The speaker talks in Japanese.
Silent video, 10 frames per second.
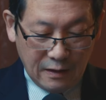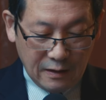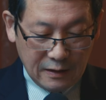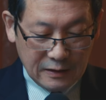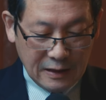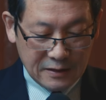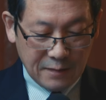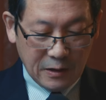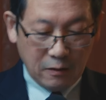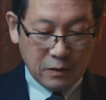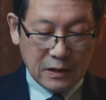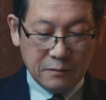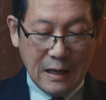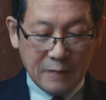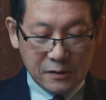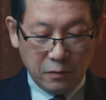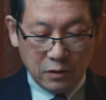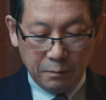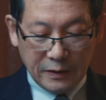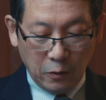えイエス様はオリーブ山
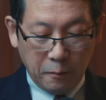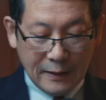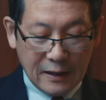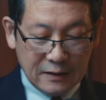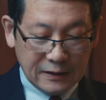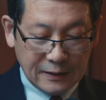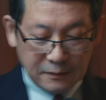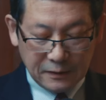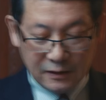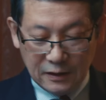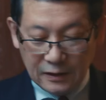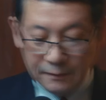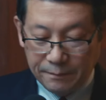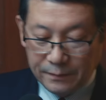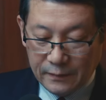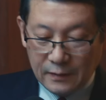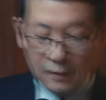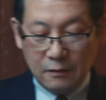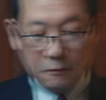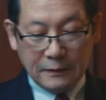沿いのベトファゲに来た時に、
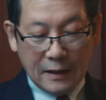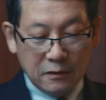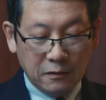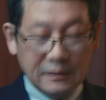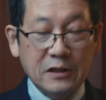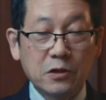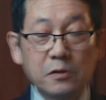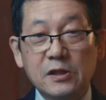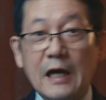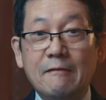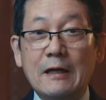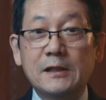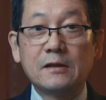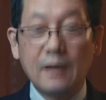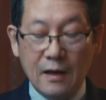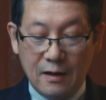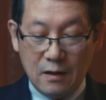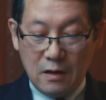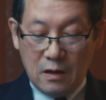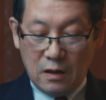二人の弟子を使わして、
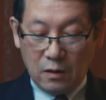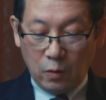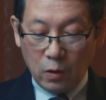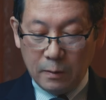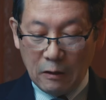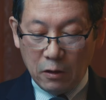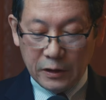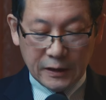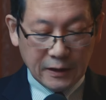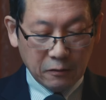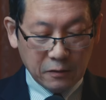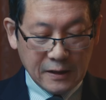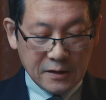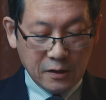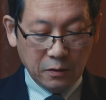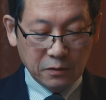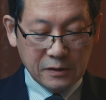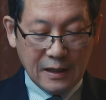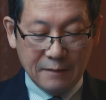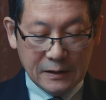転ばを引いてこさせよう
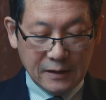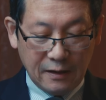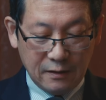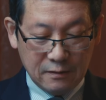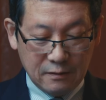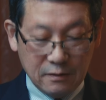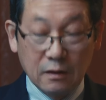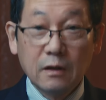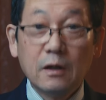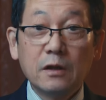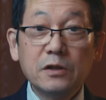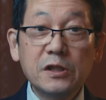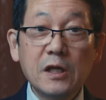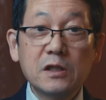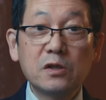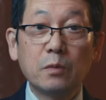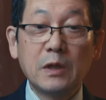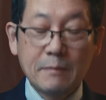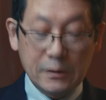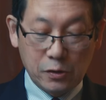とされました。二節を
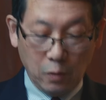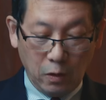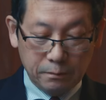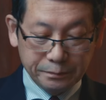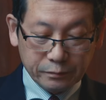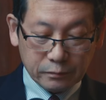見ますと、